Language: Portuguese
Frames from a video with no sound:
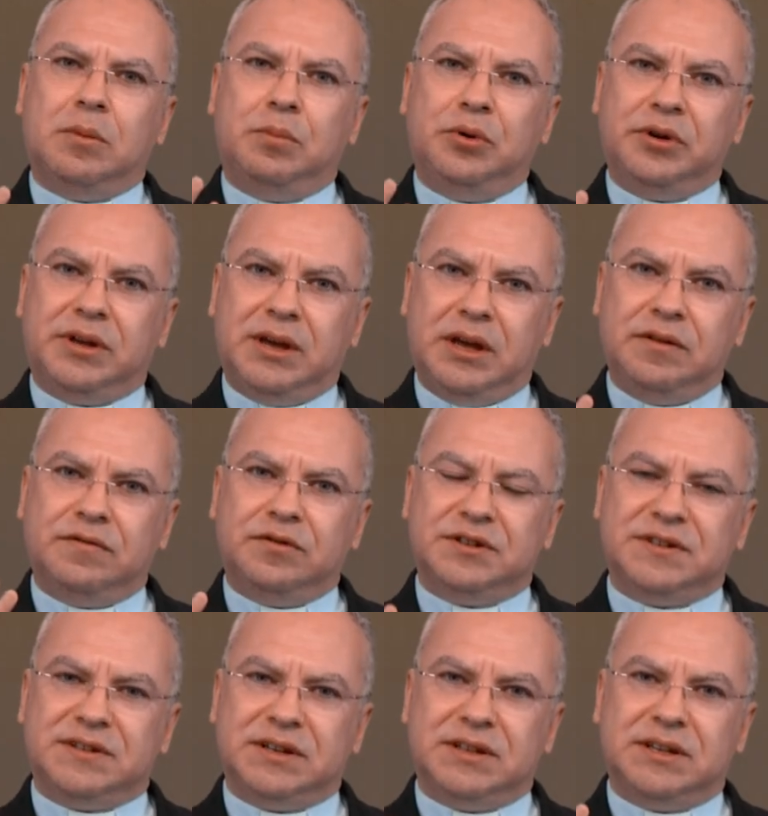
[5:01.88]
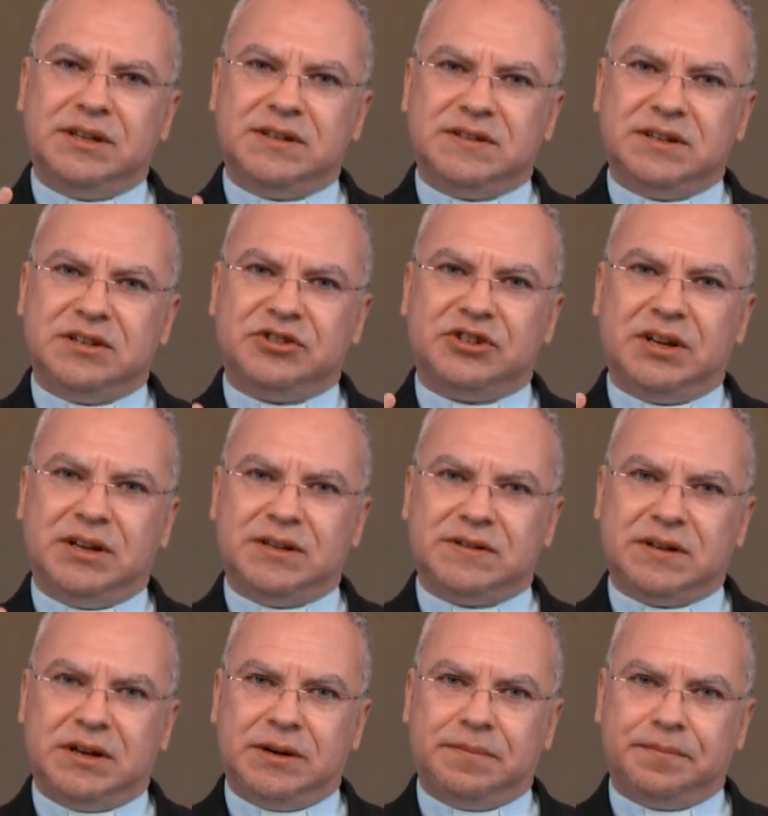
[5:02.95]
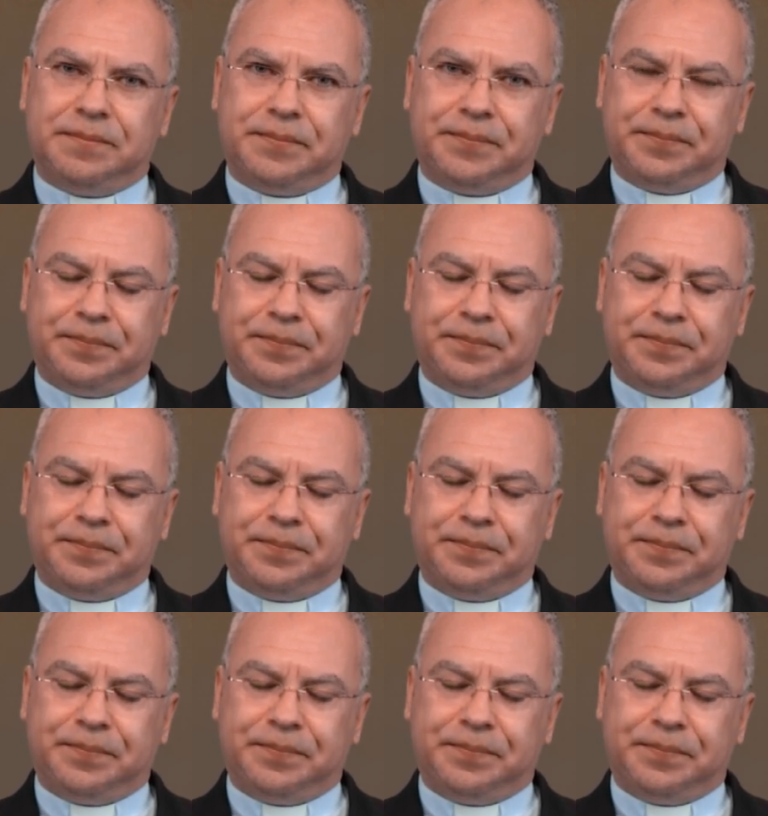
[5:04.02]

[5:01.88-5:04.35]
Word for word: por quem você deseja rezar.